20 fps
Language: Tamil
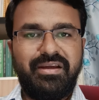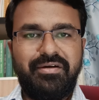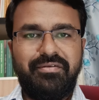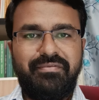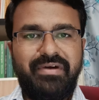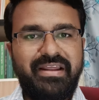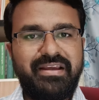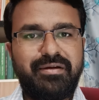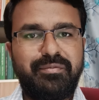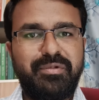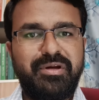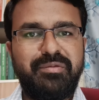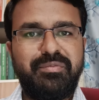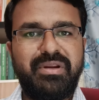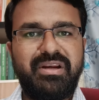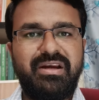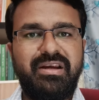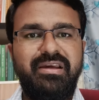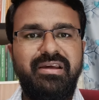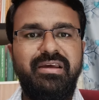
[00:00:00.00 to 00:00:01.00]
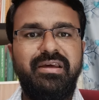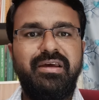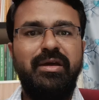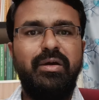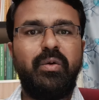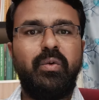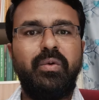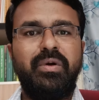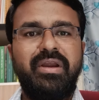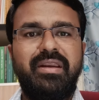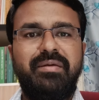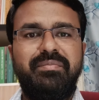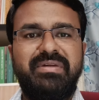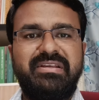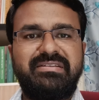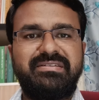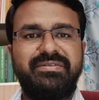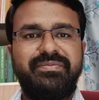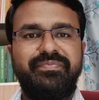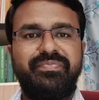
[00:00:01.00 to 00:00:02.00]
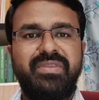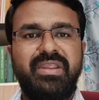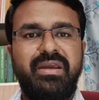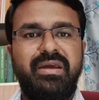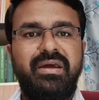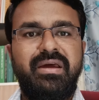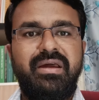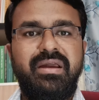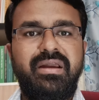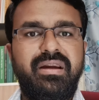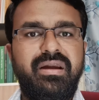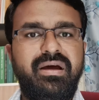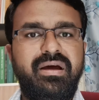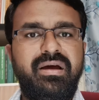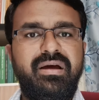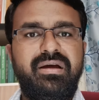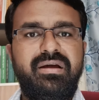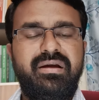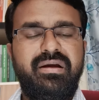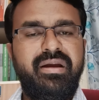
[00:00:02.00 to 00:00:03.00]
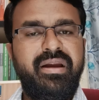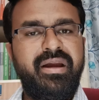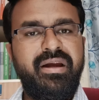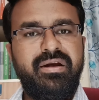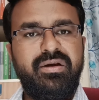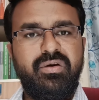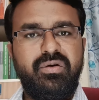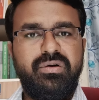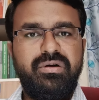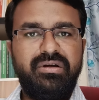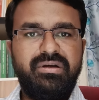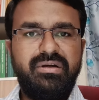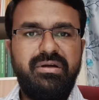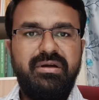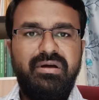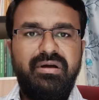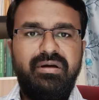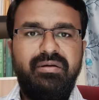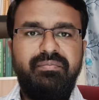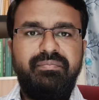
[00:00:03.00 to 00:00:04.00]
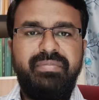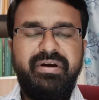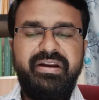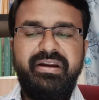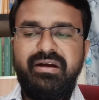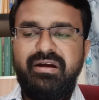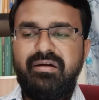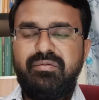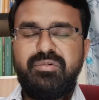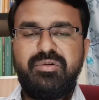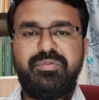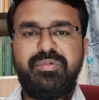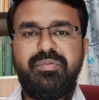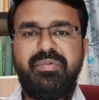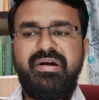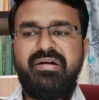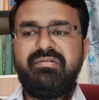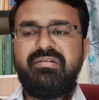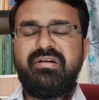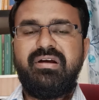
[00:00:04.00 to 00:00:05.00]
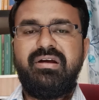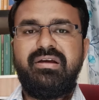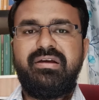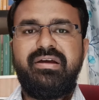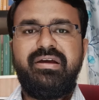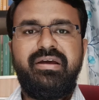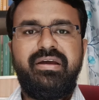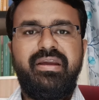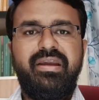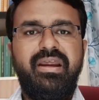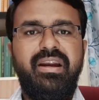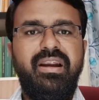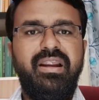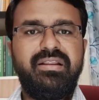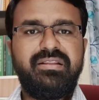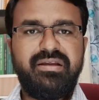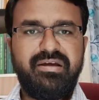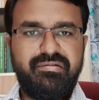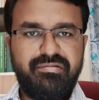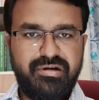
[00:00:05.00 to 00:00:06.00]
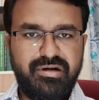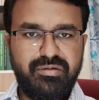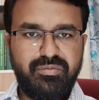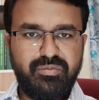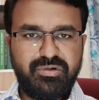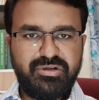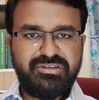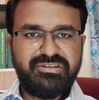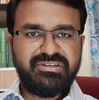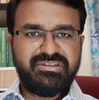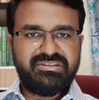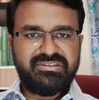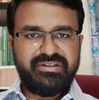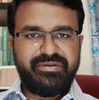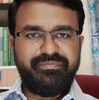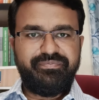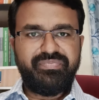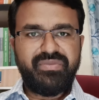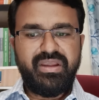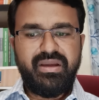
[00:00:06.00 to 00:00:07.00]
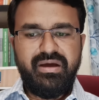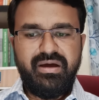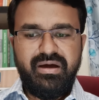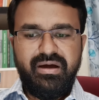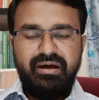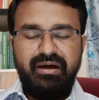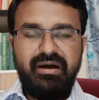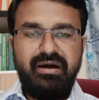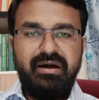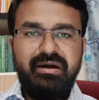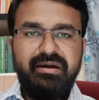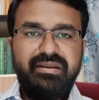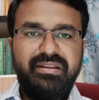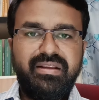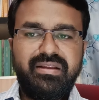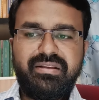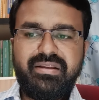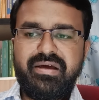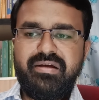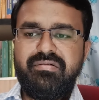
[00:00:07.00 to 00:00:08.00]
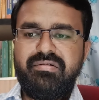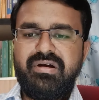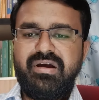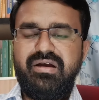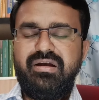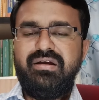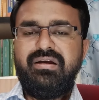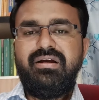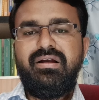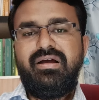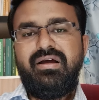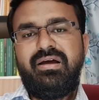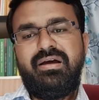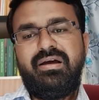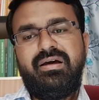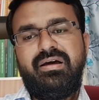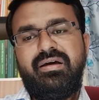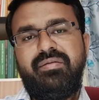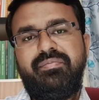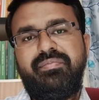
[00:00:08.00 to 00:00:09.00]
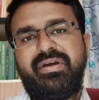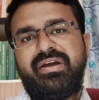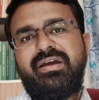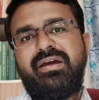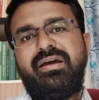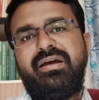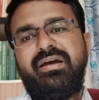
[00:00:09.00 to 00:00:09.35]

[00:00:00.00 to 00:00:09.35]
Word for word: வணக்கம் நண்பர்களே உங்கள் எம்எஸ் நேற்றோடு பன்னிரெண்டாம் வகுப்பு மாணவர்களுக்கு எல்லா தேர்வுகளும் முடிஞ்சிருச்சு இந்த தேர்வுகள் மிக